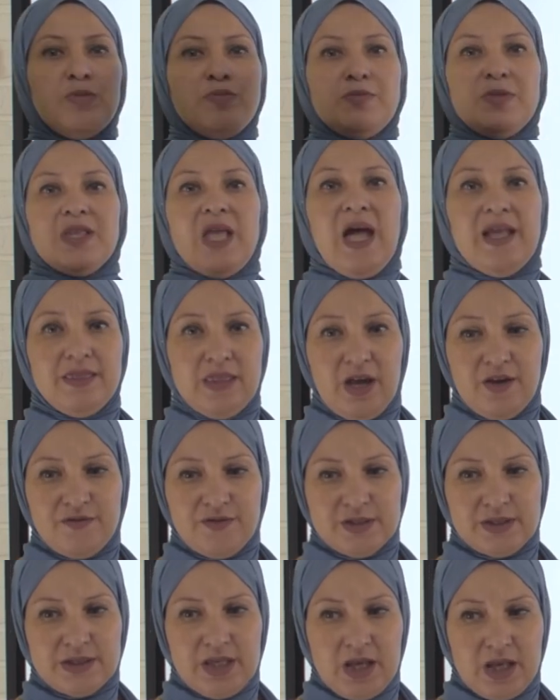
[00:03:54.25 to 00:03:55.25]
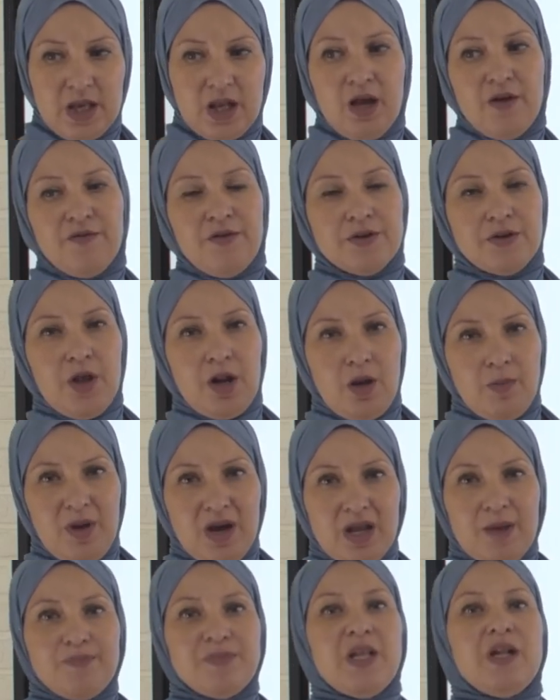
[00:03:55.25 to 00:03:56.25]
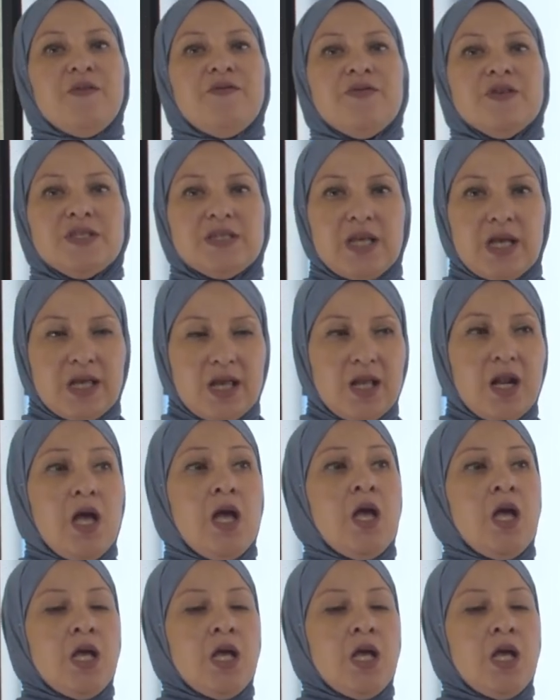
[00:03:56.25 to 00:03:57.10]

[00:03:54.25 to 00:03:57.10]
من عندك في الذاكره فطالما جبت اللي في الذاكره